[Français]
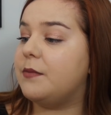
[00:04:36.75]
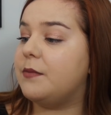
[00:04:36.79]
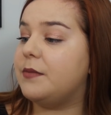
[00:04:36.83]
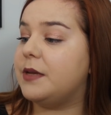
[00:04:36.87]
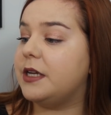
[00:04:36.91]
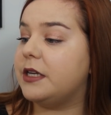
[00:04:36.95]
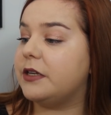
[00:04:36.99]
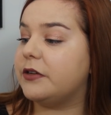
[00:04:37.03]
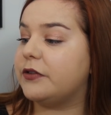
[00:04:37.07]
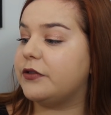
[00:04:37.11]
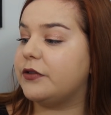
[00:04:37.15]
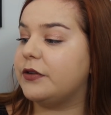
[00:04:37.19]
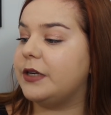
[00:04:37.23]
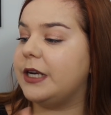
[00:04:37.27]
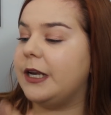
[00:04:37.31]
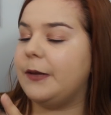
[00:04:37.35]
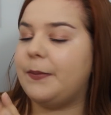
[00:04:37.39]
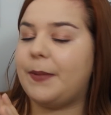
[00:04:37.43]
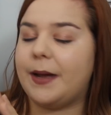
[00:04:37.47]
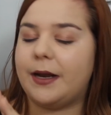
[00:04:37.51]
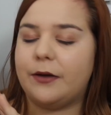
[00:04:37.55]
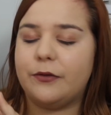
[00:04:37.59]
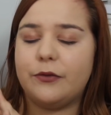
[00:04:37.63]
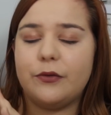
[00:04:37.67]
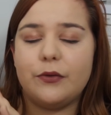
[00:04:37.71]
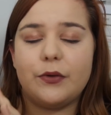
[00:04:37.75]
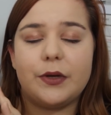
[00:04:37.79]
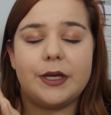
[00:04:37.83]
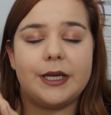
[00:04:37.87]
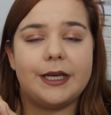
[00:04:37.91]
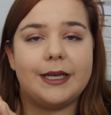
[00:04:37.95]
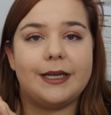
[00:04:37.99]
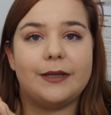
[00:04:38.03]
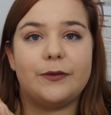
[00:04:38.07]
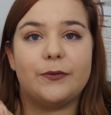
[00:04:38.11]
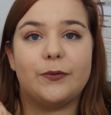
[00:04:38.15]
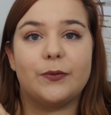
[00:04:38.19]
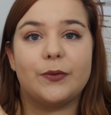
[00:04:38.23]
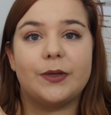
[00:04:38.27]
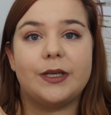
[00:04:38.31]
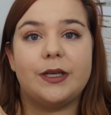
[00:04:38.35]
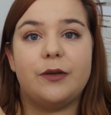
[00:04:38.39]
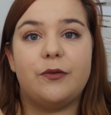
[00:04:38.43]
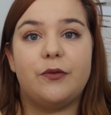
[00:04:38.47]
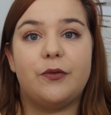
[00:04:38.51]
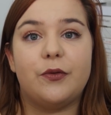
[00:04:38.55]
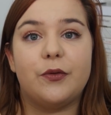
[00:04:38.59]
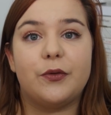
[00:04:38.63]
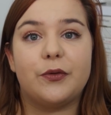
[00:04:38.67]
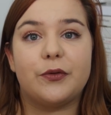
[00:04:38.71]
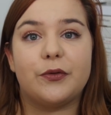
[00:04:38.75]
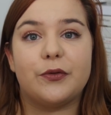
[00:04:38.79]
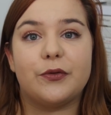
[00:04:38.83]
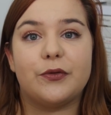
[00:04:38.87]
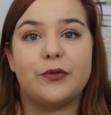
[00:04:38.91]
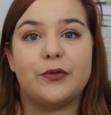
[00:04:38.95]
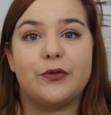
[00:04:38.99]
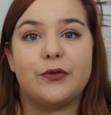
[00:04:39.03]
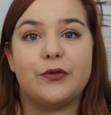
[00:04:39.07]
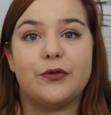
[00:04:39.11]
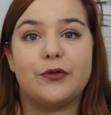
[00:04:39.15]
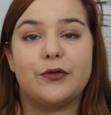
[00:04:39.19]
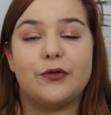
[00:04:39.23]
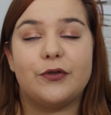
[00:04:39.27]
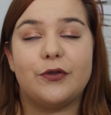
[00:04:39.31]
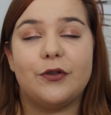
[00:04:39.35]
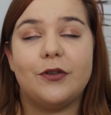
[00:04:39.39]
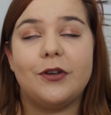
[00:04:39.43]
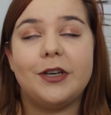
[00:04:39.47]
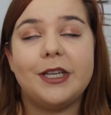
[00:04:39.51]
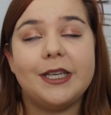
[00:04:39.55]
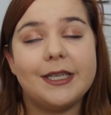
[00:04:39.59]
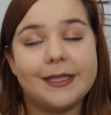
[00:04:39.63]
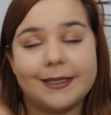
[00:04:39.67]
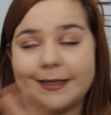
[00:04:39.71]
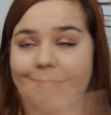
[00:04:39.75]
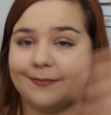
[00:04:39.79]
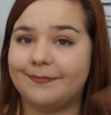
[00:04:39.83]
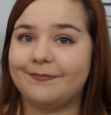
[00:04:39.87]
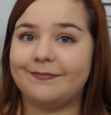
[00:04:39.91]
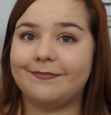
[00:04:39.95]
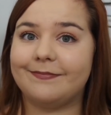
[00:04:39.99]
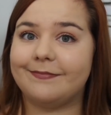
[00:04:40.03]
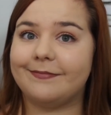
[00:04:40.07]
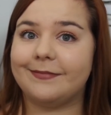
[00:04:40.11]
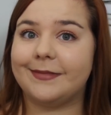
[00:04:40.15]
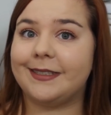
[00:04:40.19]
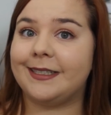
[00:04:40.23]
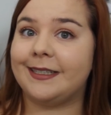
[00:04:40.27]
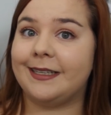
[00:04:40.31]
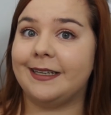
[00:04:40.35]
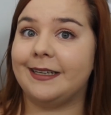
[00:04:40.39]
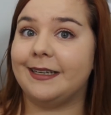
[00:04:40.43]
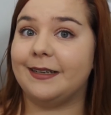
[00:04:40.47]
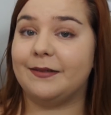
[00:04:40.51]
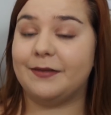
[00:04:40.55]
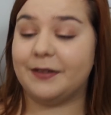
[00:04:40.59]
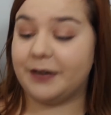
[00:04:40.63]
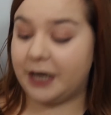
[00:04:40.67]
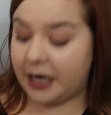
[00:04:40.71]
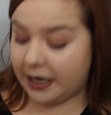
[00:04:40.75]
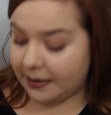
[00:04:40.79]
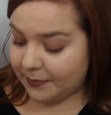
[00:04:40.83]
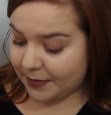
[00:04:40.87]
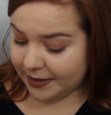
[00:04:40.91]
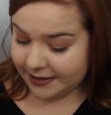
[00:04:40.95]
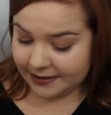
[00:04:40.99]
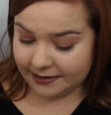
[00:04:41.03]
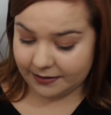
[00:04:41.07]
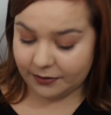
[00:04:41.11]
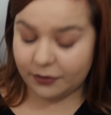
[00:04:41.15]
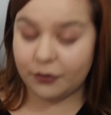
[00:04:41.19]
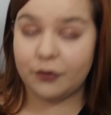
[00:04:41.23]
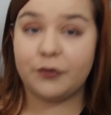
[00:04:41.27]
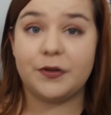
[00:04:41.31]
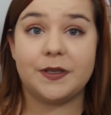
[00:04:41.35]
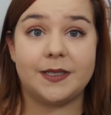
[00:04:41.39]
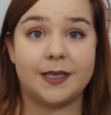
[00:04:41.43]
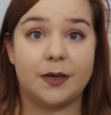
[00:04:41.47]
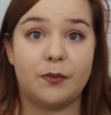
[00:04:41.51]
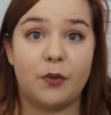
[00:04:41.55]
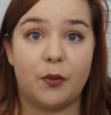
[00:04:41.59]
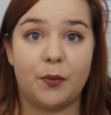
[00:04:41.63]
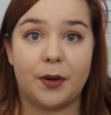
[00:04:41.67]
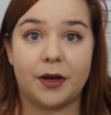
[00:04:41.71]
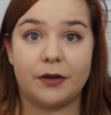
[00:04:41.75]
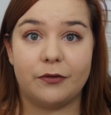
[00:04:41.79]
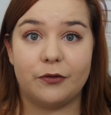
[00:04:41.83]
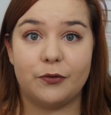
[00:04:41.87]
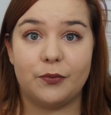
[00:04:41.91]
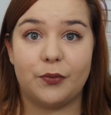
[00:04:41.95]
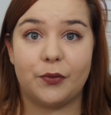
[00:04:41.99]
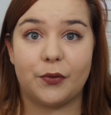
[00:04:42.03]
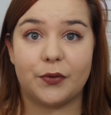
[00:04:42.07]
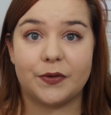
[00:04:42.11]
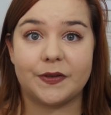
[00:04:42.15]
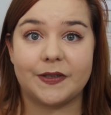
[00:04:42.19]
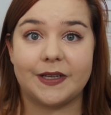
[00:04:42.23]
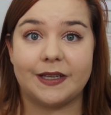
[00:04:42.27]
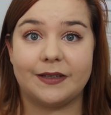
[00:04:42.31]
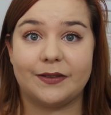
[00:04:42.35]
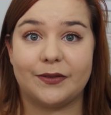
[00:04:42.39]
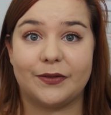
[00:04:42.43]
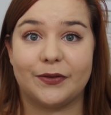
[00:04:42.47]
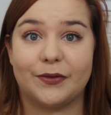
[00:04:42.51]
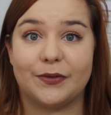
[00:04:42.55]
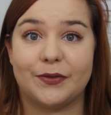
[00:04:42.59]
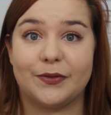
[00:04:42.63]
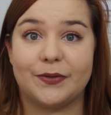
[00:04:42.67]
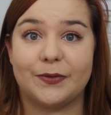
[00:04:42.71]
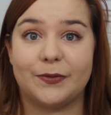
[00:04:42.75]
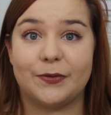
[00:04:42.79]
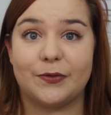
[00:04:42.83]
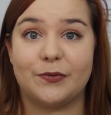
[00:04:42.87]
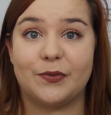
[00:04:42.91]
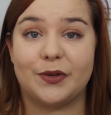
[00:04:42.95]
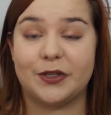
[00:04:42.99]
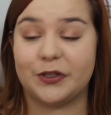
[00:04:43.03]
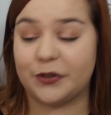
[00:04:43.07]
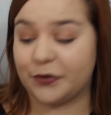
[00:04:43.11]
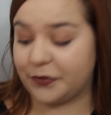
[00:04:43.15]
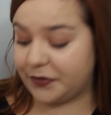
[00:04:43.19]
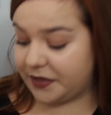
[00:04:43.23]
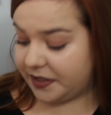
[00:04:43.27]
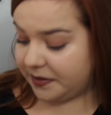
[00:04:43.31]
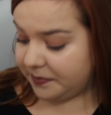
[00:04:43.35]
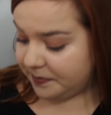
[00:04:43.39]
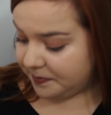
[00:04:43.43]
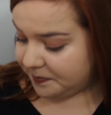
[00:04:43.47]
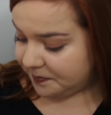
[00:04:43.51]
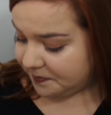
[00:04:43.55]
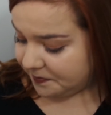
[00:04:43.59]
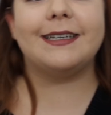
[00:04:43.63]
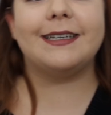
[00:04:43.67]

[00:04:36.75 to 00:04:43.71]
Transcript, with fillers: Mais je ne l'ai pas lu et donc il faut que je le lise c'est voilà, bah, c'est officiellement prévu pour euh, ce mois de janvier.